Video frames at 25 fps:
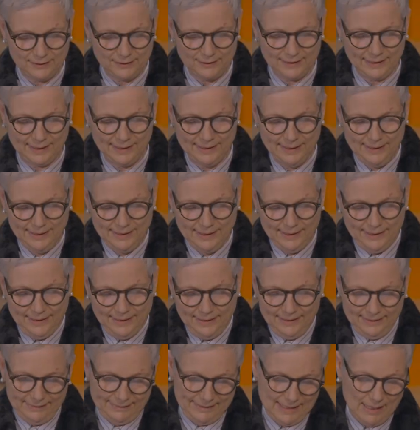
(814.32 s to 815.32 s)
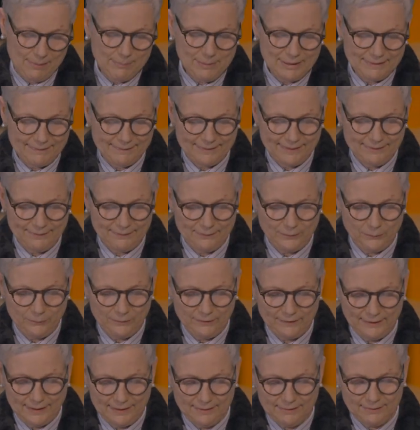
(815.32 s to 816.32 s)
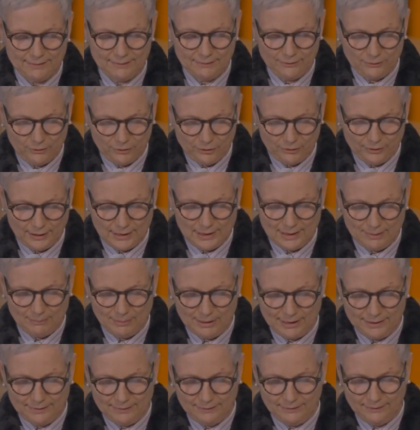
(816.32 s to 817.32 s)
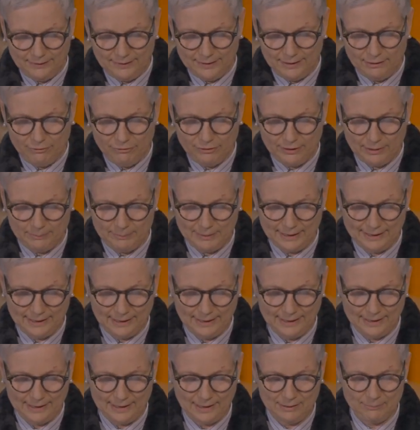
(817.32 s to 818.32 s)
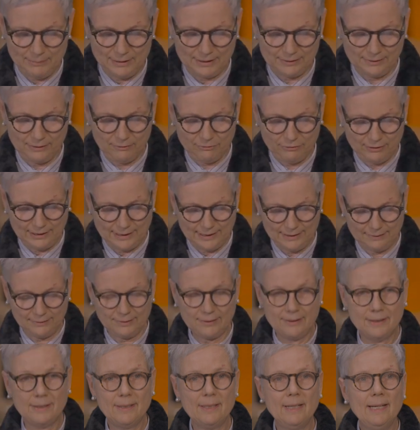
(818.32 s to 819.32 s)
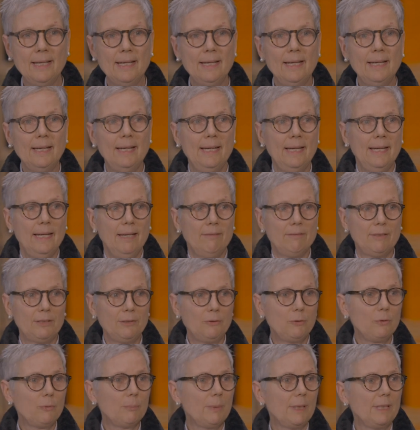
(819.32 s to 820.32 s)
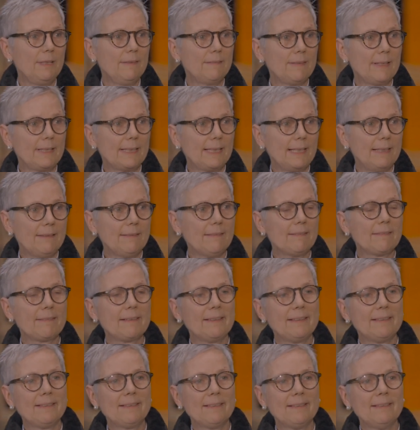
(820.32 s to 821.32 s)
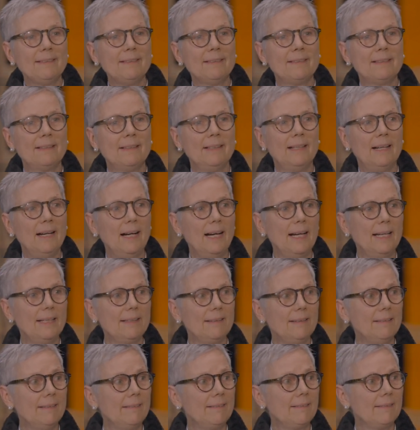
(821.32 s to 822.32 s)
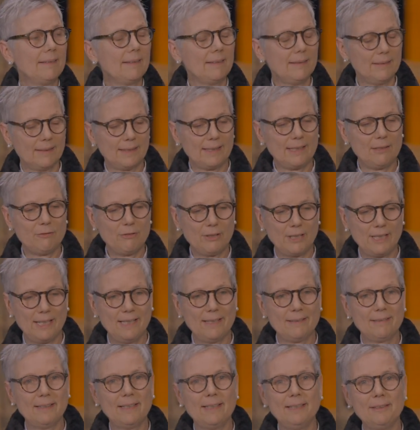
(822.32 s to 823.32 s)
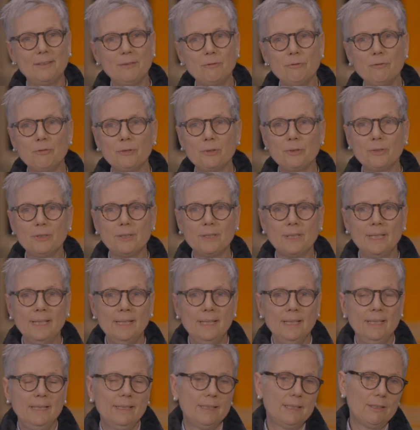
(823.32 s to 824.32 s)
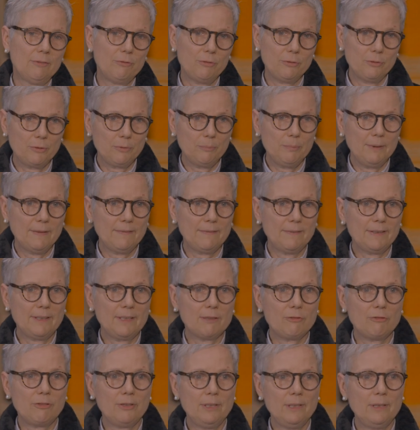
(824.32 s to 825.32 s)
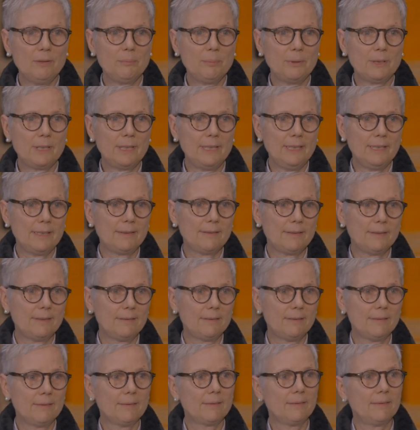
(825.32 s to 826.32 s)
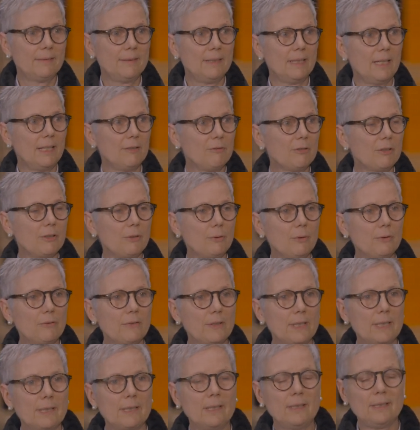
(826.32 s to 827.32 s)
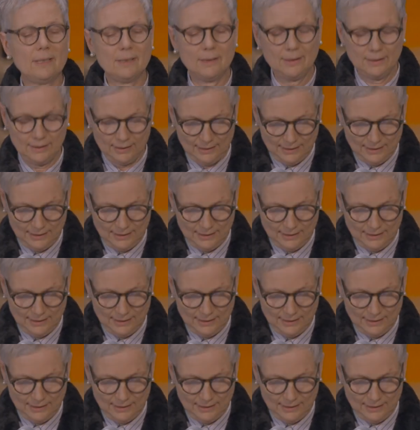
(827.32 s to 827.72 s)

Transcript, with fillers: die damals als Dozentin dort arbeitende Eva Meyer-Hermann gewarnt, wenn ich über Isa Gensken ein Referat halten würde, da würden mir sicher viele begegnen, die einfach nur sagen, ach